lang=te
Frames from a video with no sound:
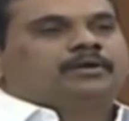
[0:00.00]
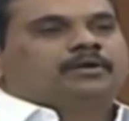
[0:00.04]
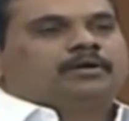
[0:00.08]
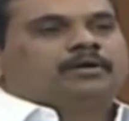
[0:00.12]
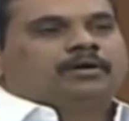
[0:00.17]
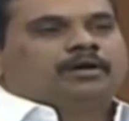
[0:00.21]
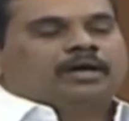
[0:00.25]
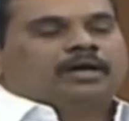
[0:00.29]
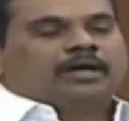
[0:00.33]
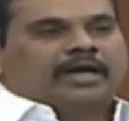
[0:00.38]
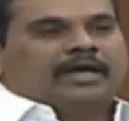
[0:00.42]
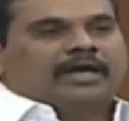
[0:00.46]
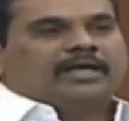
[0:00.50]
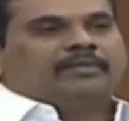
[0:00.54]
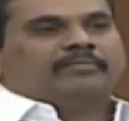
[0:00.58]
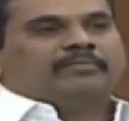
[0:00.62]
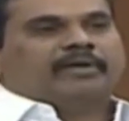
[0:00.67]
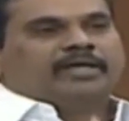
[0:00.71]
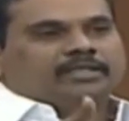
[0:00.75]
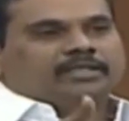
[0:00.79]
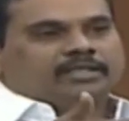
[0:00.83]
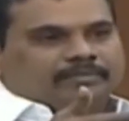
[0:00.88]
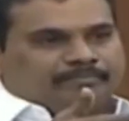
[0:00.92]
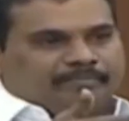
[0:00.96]
కానీ
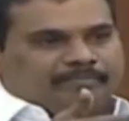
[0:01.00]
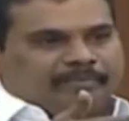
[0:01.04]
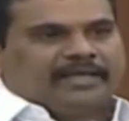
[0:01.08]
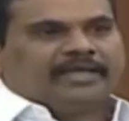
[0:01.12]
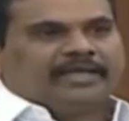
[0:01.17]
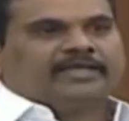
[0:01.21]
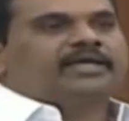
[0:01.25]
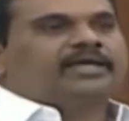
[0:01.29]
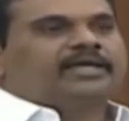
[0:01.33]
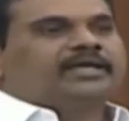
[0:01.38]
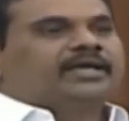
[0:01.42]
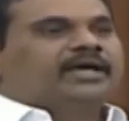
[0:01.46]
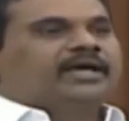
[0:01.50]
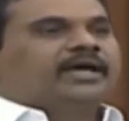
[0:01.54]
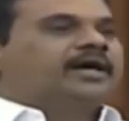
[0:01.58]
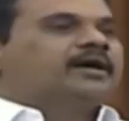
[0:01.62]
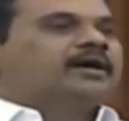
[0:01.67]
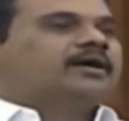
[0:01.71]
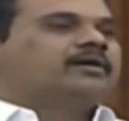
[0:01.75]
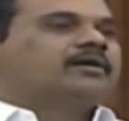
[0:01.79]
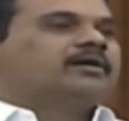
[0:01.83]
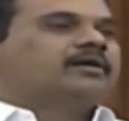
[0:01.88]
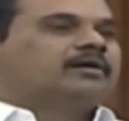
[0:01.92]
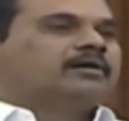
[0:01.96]
మాది ప్లెయిన్ ఏరియా
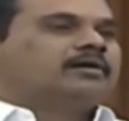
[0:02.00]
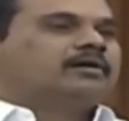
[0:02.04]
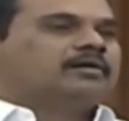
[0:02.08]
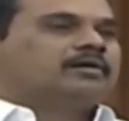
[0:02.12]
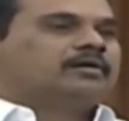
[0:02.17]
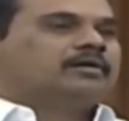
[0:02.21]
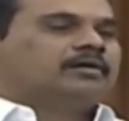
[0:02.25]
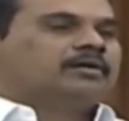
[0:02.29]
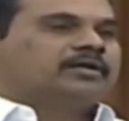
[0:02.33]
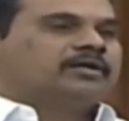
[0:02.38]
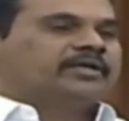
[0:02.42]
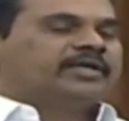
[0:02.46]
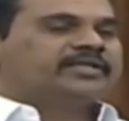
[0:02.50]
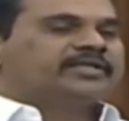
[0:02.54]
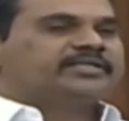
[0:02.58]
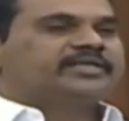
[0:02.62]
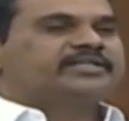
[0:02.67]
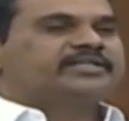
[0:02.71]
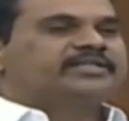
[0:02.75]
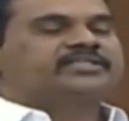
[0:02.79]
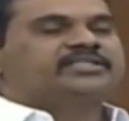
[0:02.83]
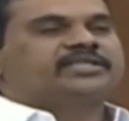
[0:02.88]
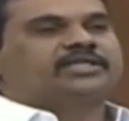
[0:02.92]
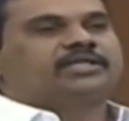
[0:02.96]

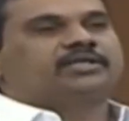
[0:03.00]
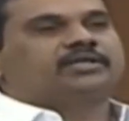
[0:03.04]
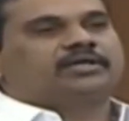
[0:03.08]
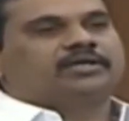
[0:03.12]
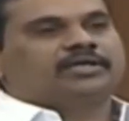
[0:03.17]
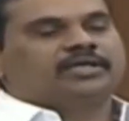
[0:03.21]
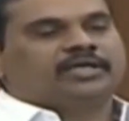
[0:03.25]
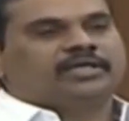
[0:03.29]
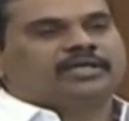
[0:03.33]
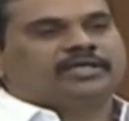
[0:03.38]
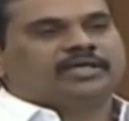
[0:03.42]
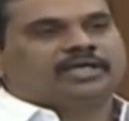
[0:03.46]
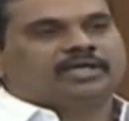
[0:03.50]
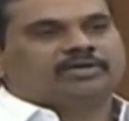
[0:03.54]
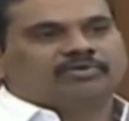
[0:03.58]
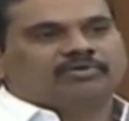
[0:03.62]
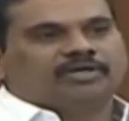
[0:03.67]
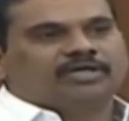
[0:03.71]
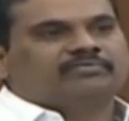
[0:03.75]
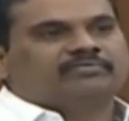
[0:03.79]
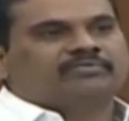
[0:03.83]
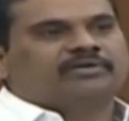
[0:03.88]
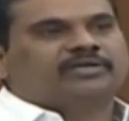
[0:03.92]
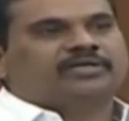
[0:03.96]
ఏజెన్సీలో ఏరియాలో
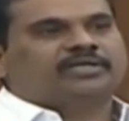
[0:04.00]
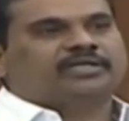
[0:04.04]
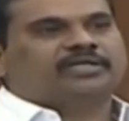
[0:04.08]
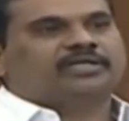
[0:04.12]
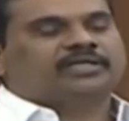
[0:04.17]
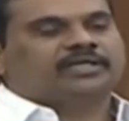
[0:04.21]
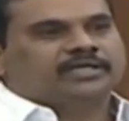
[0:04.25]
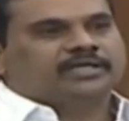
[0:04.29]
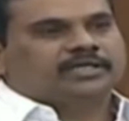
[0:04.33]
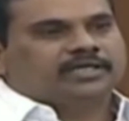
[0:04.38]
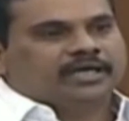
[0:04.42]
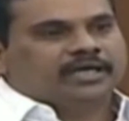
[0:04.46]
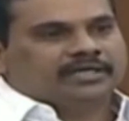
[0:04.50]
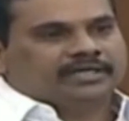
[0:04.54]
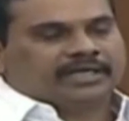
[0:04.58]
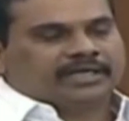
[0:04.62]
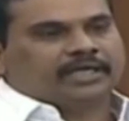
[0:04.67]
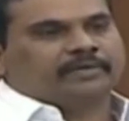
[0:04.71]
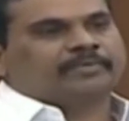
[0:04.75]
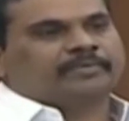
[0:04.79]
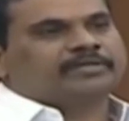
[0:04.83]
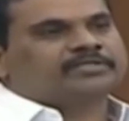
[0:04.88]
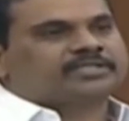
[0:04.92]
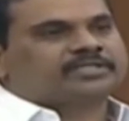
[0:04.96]
ఉండేటువంటి
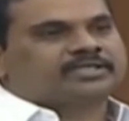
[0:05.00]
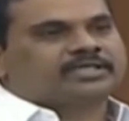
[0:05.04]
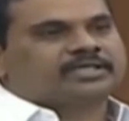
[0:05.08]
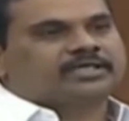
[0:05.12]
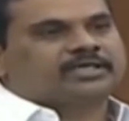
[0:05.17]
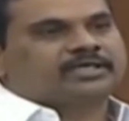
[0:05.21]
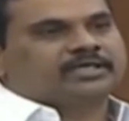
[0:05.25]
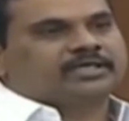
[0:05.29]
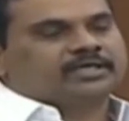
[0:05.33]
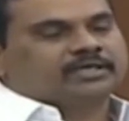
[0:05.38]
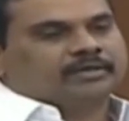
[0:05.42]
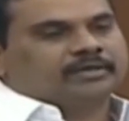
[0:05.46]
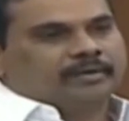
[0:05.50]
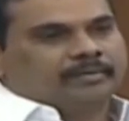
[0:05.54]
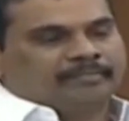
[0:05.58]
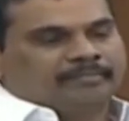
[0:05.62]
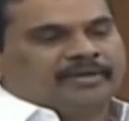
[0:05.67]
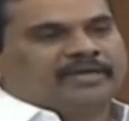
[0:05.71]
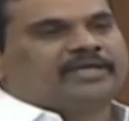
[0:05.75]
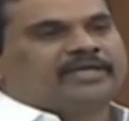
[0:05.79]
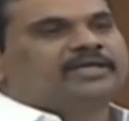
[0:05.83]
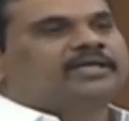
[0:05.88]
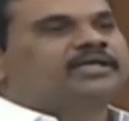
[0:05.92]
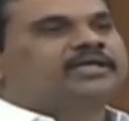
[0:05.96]
ట్రైబల్స్కి
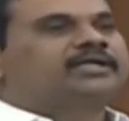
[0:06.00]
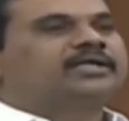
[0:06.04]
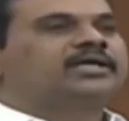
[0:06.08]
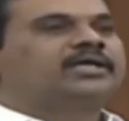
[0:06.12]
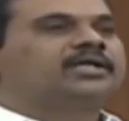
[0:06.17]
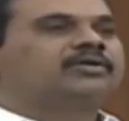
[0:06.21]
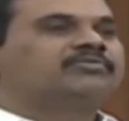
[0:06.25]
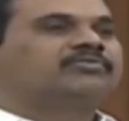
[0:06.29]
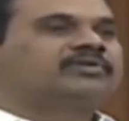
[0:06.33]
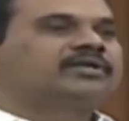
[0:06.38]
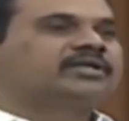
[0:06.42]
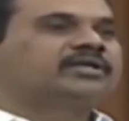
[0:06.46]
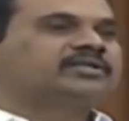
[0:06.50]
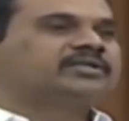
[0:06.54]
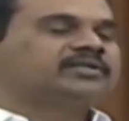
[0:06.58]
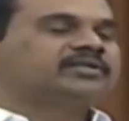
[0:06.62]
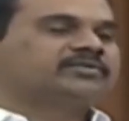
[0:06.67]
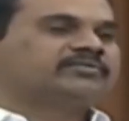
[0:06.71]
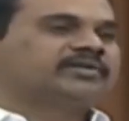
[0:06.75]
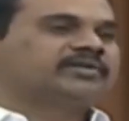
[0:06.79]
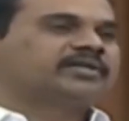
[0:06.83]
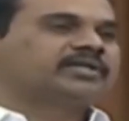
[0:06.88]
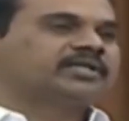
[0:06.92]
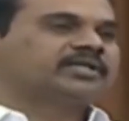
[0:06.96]
ప్లెయిన్ ఏరియాలో
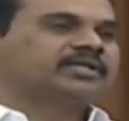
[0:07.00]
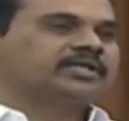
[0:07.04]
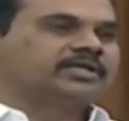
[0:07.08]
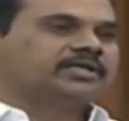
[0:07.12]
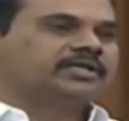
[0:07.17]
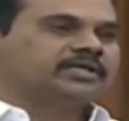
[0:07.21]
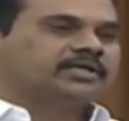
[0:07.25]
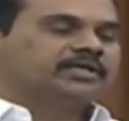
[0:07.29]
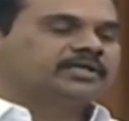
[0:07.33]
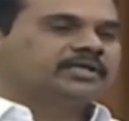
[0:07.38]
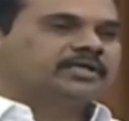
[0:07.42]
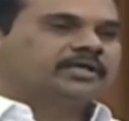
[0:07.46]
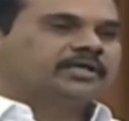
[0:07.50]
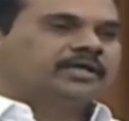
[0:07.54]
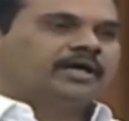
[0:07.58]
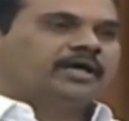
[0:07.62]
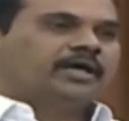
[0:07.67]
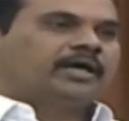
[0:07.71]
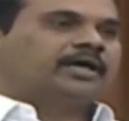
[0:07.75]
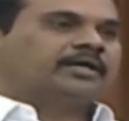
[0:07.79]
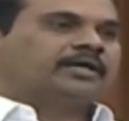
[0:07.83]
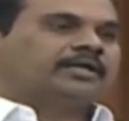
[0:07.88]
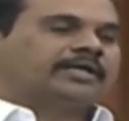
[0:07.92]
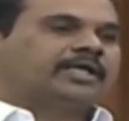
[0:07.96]
ఉండేటువంటి
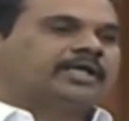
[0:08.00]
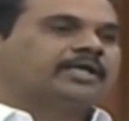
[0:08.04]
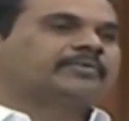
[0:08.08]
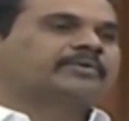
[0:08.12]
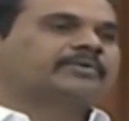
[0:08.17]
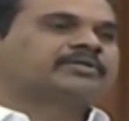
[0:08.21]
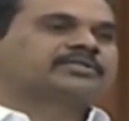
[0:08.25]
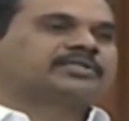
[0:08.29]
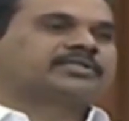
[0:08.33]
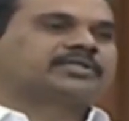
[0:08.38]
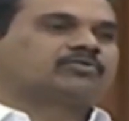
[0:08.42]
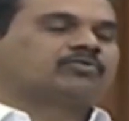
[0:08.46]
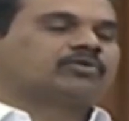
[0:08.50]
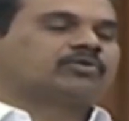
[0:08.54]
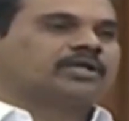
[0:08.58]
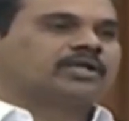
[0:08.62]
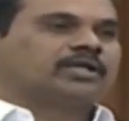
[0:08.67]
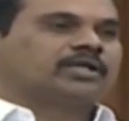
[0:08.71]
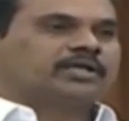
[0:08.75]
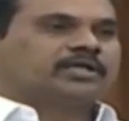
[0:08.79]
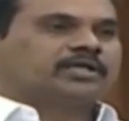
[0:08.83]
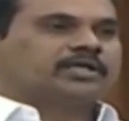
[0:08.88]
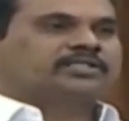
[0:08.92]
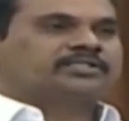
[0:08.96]
ట్రైబల్స్కి కొన్ని
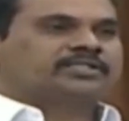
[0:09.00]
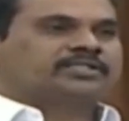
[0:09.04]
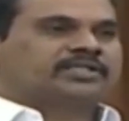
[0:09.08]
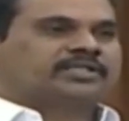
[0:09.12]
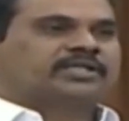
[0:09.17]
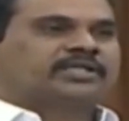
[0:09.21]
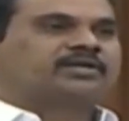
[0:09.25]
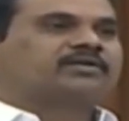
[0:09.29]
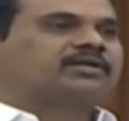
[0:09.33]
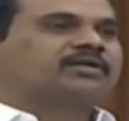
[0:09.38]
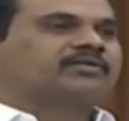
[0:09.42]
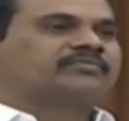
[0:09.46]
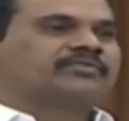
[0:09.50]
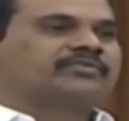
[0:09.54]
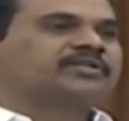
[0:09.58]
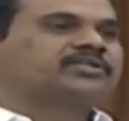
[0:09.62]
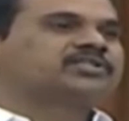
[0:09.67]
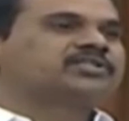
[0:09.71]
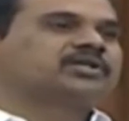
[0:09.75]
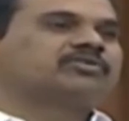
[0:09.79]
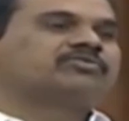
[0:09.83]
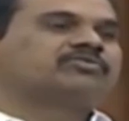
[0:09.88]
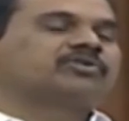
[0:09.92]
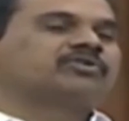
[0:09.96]
చట్టాలు డిఫరెన్స్గా
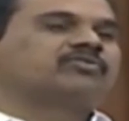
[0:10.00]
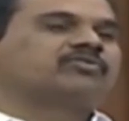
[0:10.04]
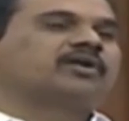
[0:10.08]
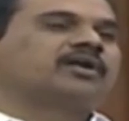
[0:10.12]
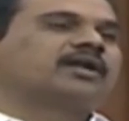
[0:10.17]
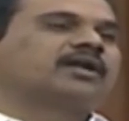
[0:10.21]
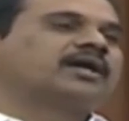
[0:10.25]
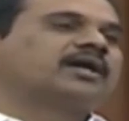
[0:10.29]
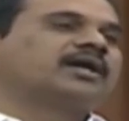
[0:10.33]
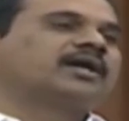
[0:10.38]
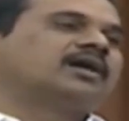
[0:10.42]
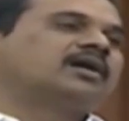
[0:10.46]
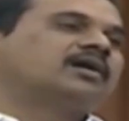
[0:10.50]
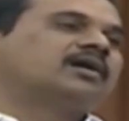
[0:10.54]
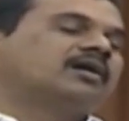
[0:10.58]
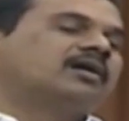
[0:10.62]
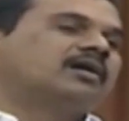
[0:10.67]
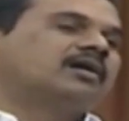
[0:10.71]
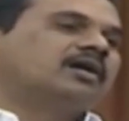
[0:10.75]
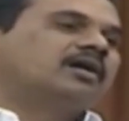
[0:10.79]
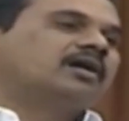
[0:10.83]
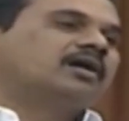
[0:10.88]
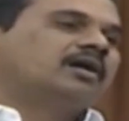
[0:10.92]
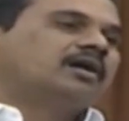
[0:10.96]
ఉండడం వల్ల
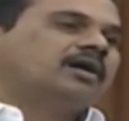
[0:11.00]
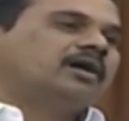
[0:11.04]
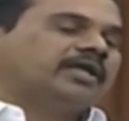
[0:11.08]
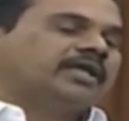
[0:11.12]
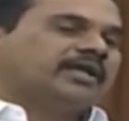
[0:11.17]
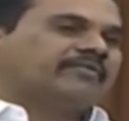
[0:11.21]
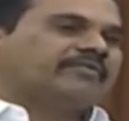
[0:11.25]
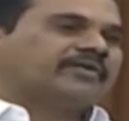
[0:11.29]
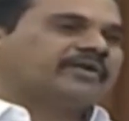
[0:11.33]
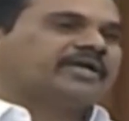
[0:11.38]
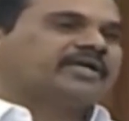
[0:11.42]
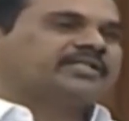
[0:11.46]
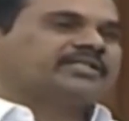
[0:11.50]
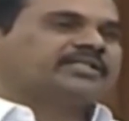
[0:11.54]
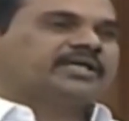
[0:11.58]
ఎవరైతే